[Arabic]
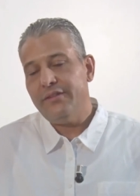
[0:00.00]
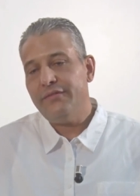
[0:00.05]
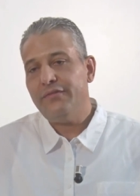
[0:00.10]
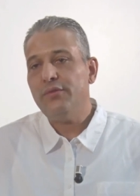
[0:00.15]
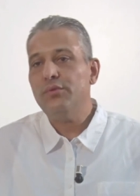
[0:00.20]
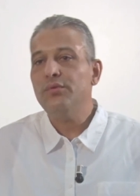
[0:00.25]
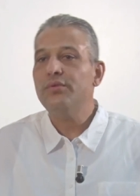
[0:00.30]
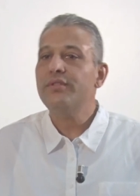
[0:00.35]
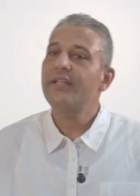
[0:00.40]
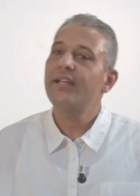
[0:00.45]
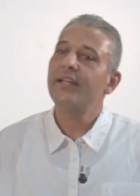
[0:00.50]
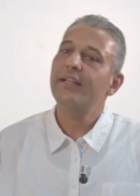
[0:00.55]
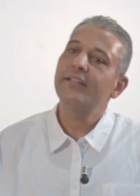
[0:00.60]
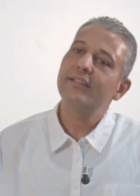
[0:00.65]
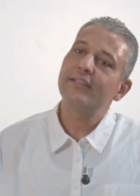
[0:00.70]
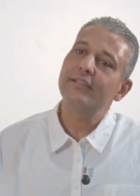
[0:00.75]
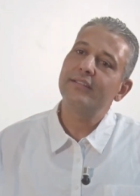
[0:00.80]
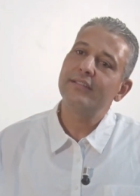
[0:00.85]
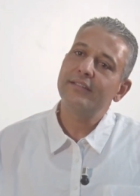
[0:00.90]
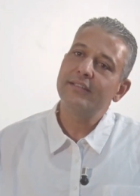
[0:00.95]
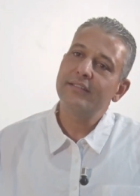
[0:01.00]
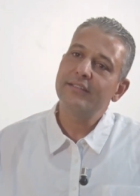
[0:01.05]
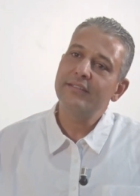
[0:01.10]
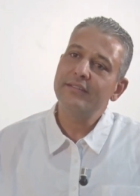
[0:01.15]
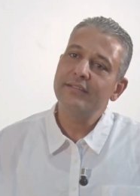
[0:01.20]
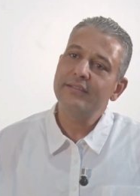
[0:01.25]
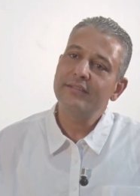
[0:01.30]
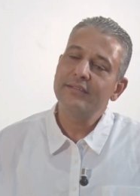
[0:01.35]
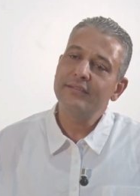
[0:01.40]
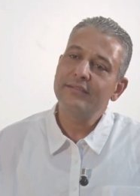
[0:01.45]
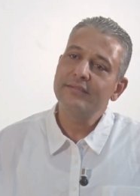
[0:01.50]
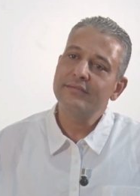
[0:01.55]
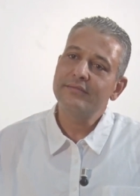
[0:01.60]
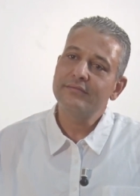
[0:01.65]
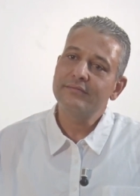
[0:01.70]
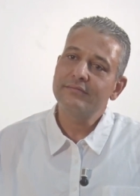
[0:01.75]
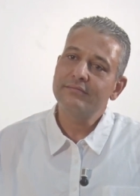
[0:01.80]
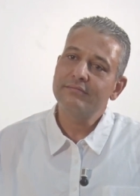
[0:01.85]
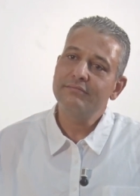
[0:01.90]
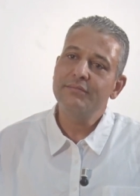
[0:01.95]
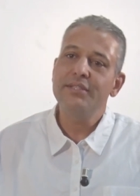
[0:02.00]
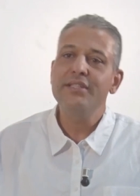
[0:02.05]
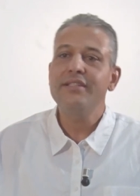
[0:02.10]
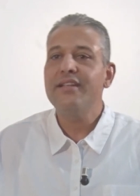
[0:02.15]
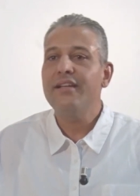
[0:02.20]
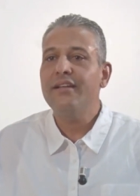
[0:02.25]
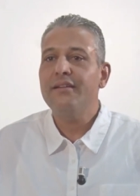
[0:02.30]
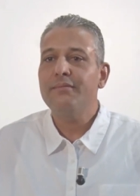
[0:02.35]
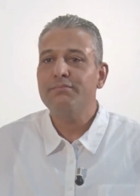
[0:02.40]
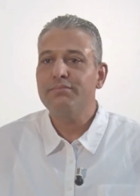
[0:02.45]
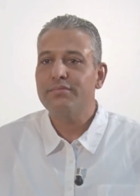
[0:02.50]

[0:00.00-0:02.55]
الفلوس كانت ميزاب